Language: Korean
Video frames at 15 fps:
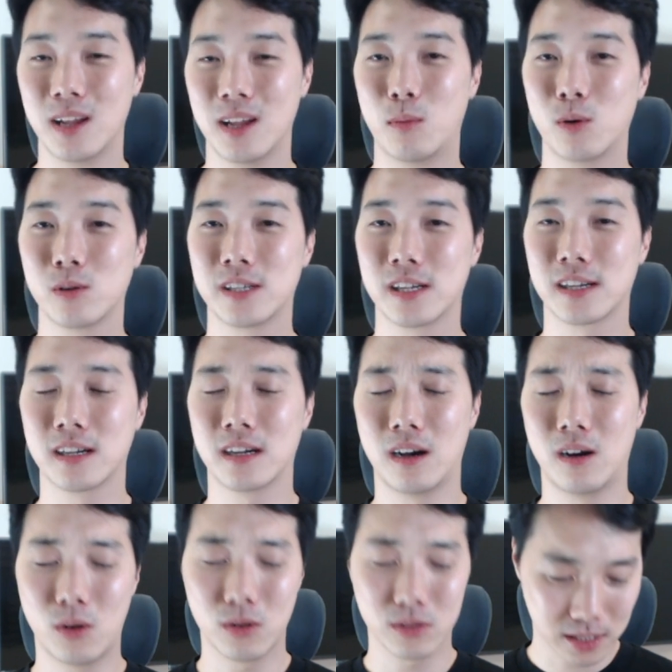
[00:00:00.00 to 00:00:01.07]
뭐 제가
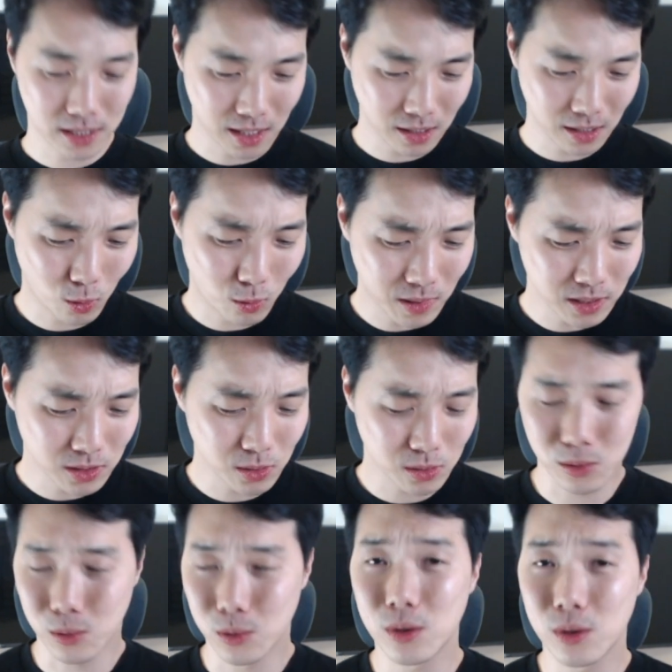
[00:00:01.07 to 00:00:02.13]
나 살이 너무 많이
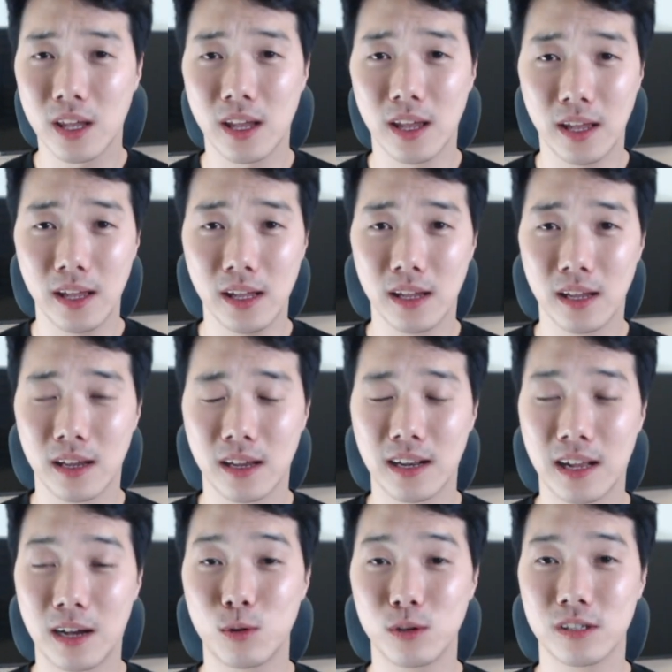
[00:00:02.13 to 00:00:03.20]
쪘어. 어떻게 해?
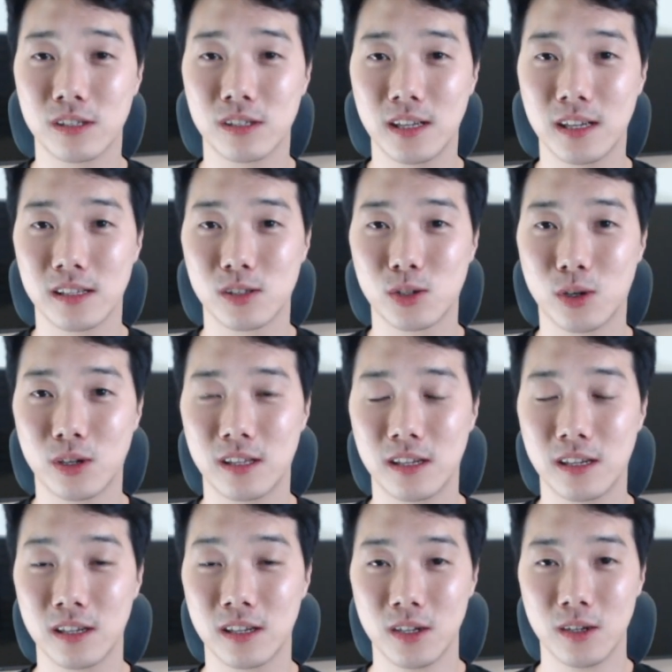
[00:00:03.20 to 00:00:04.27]
라고 했을 때 저한테